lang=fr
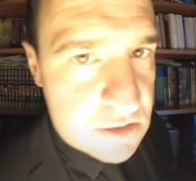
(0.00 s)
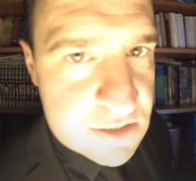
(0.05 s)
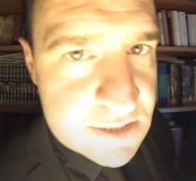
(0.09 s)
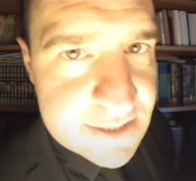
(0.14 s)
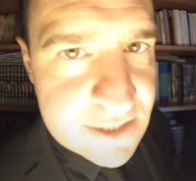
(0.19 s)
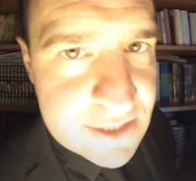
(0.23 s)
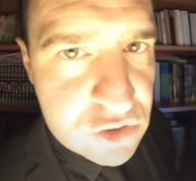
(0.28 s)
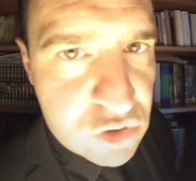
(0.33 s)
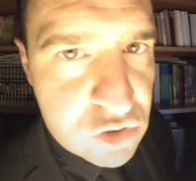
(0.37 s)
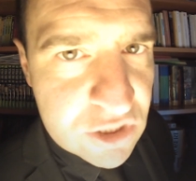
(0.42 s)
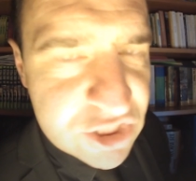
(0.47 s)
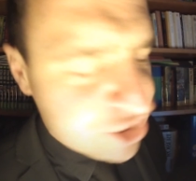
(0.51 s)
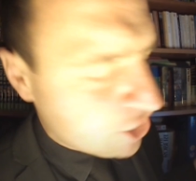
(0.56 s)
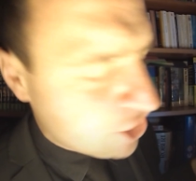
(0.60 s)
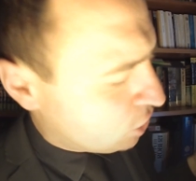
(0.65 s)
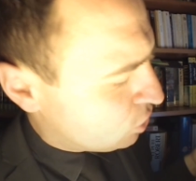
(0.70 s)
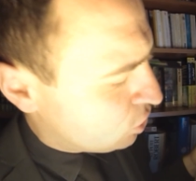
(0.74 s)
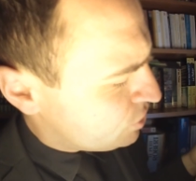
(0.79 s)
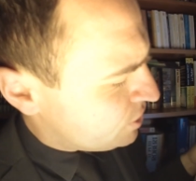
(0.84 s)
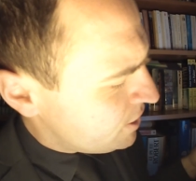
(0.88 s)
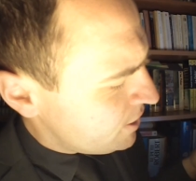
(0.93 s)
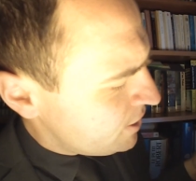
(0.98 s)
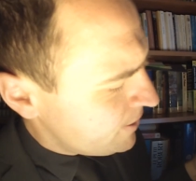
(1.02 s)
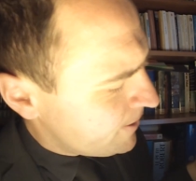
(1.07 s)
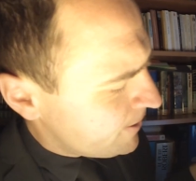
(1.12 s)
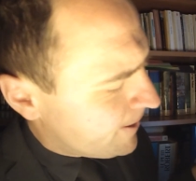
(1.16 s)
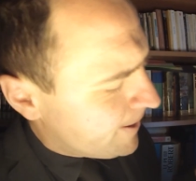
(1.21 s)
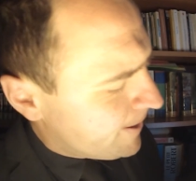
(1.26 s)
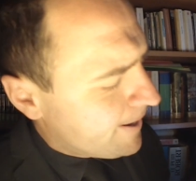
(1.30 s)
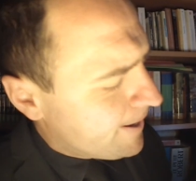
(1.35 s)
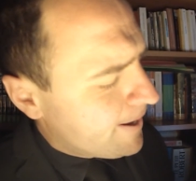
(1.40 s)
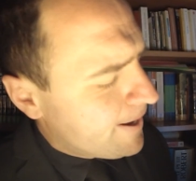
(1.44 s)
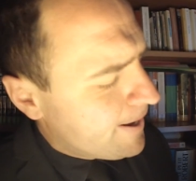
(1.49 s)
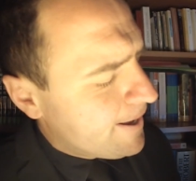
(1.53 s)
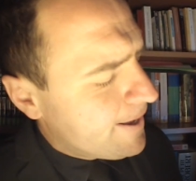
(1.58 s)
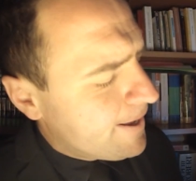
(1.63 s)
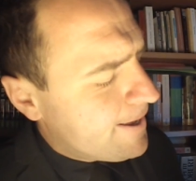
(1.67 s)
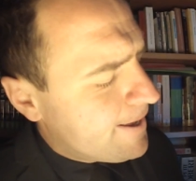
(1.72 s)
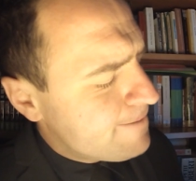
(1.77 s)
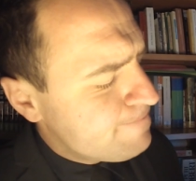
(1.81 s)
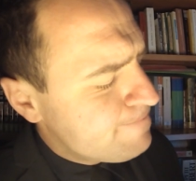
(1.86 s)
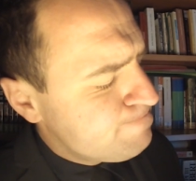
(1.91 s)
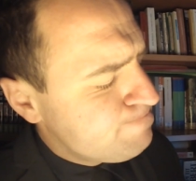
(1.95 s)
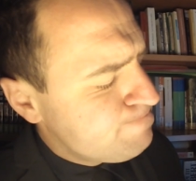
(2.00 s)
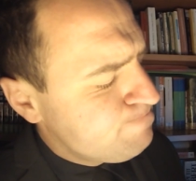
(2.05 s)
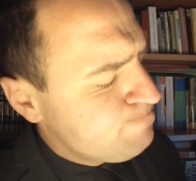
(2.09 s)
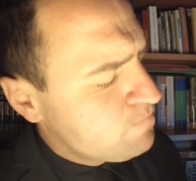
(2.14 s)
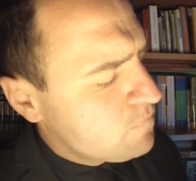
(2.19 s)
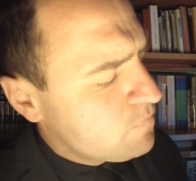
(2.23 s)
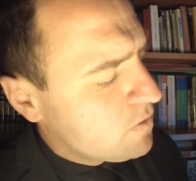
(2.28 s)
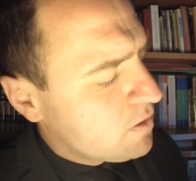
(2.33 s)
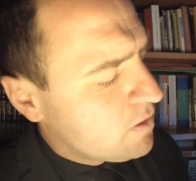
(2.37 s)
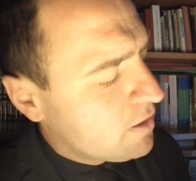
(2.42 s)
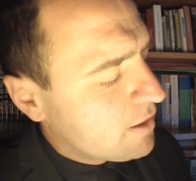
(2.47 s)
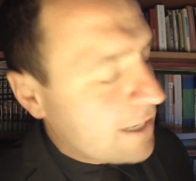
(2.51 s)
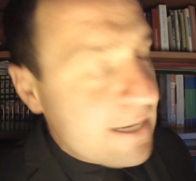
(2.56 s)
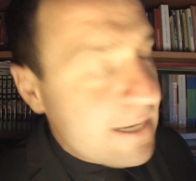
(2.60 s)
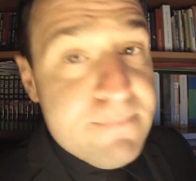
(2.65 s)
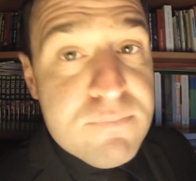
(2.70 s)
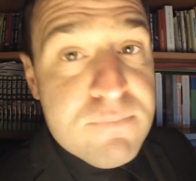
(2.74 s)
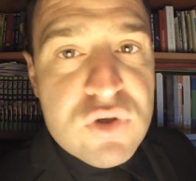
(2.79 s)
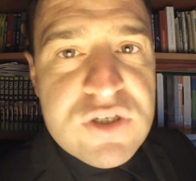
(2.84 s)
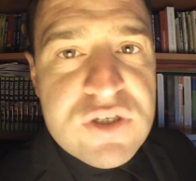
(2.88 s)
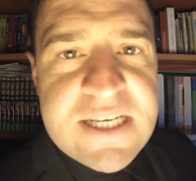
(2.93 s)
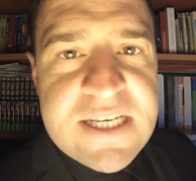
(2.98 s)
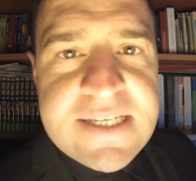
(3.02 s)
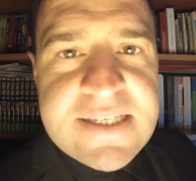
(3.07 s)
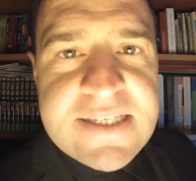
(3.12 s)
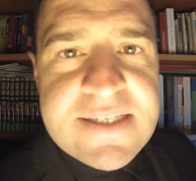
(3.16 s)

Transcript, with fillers: C'est The H qui le dit. Euh, Rainbow Six